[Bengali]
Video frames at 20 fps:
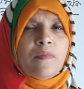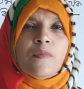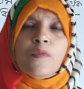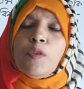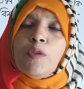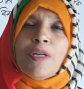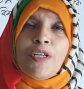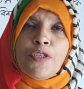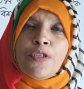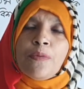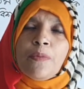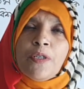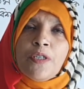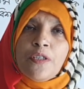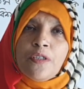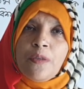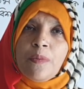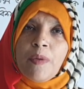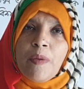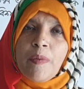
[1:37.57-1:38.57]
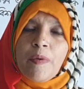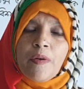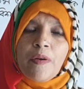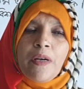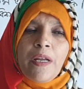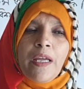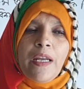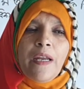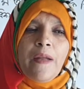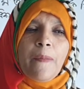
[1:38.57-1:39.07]
তো আসো বিশুদ্ধ
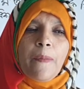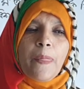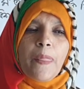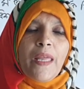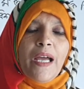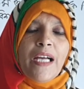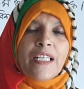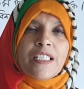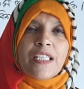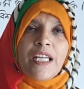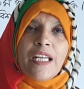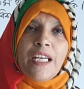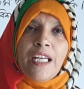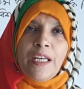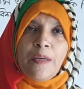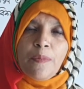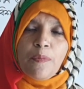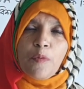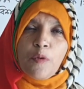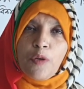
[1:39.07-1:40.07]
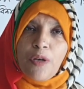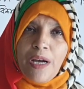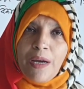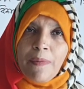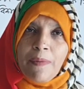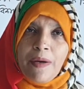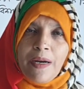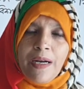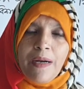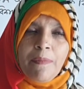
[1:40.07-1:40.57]
বিবরণীর আজকে নিট
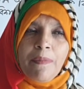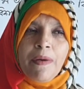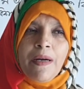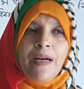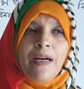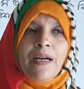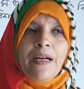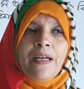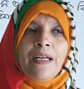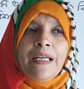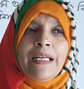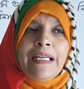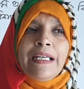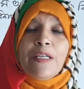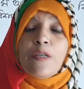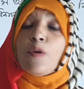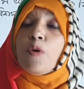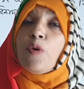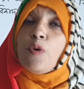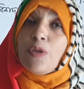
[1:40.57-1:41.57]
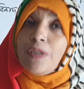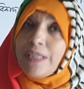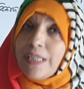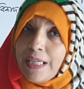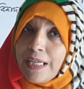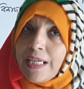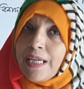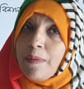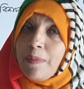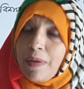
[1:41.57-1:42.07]
মুনাফা বা নিট ক্ষতি
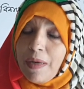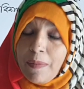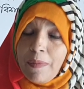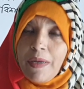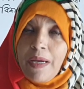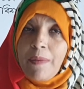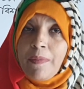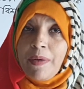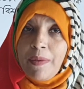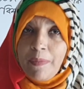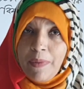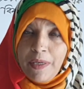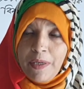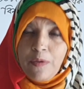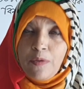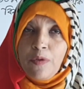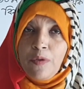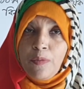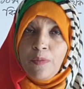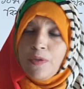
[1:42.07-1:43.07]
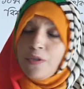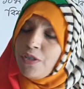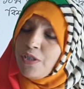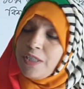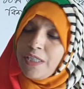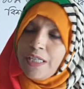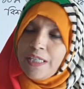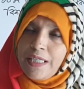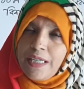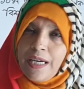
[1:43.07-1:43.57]
কিভাবে আমরা বের করব
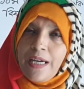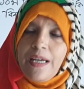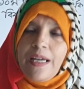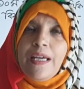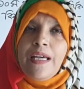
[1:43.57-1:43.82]
সেটা